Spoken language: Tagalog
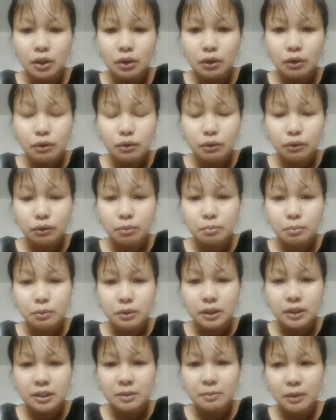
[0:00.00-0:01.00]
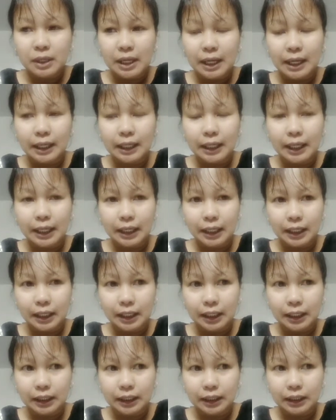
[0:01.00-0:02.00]
So, doon po nagsimula ang
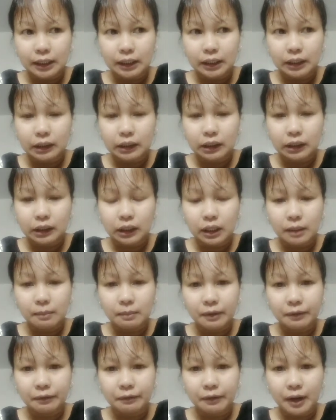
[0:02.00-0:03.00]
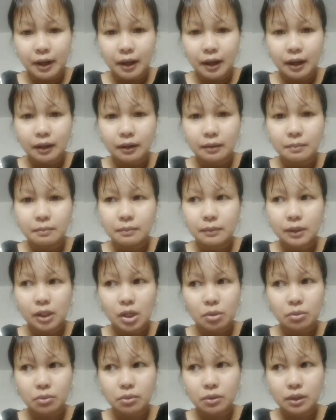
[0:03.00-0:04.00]
lahat naging mag-friend,
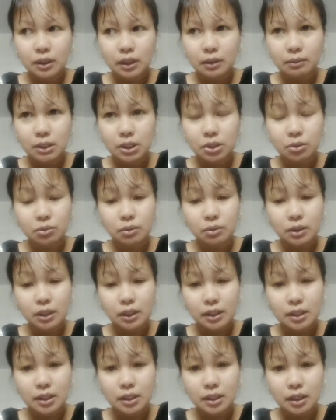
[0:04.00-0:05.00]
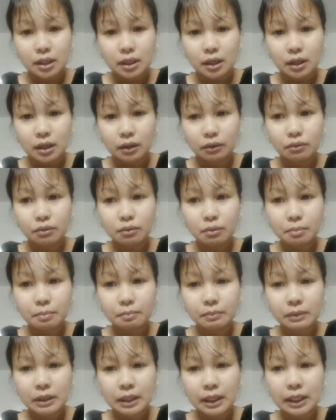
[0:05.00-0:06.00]
kausap, tas kulitan sa
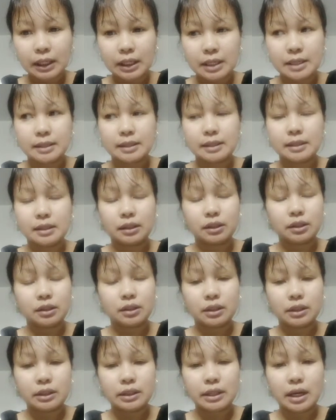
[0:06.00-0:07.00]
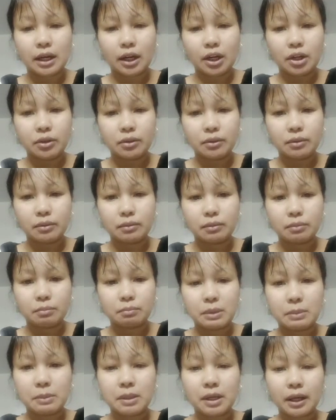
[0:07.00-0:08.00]
group, hanggang sa nag-chat sa akin yung
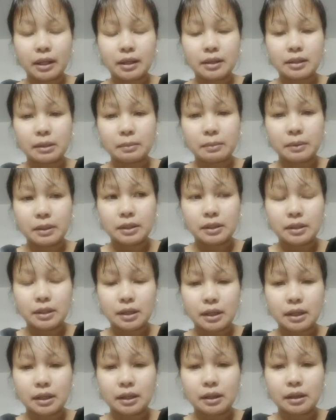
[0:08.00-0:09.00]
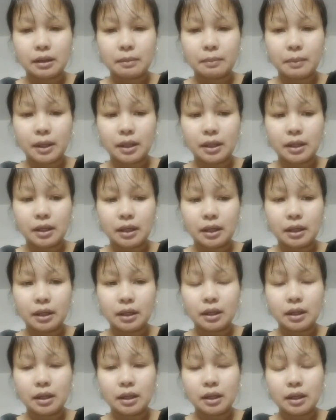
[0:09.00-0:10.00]
pamangkin niya sa pinsan na pwedeng
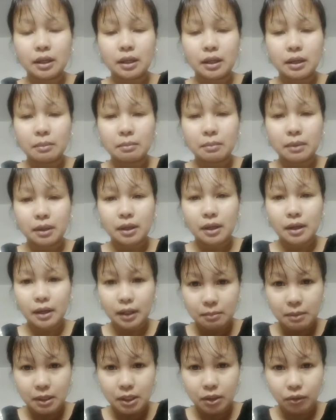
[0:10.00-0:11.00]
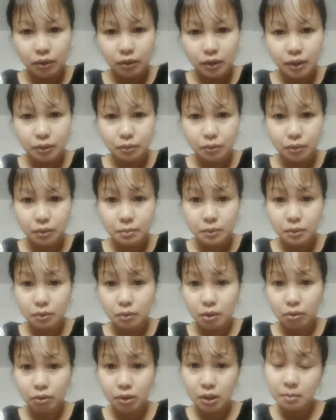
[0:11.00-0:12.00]
maging admin ako ng group. So
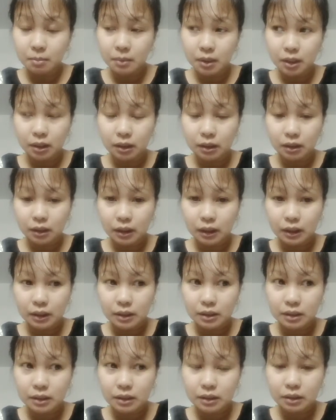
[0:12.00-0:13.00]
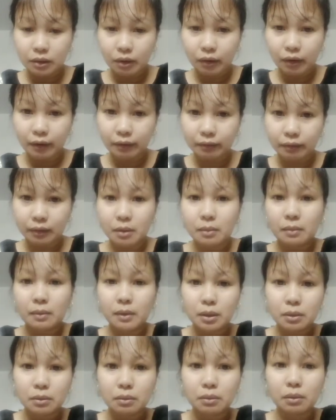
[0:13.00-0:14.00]
ako naman, as
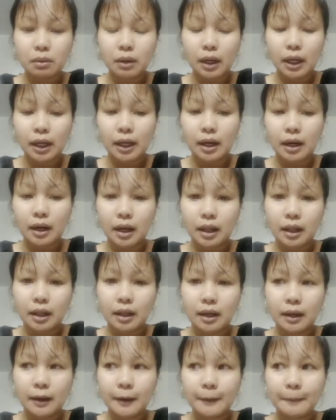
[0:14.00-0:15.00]
OFW, kailangan ng